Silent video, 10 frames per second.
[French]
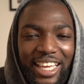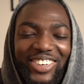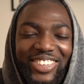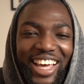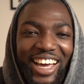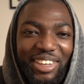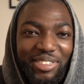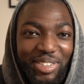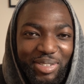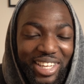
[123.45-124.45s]
Quand on est
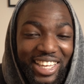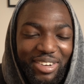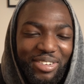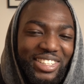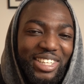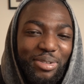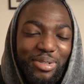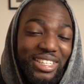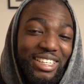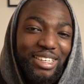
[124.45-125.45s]
arrivé, tout ça, on va dire
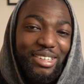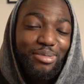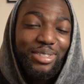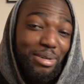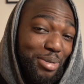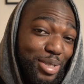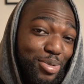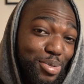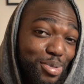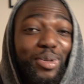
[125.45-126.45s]
qu'il nous a pris
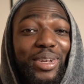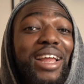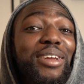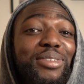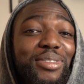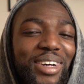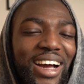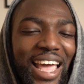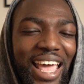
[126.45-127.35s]
sous son aile, tu vois.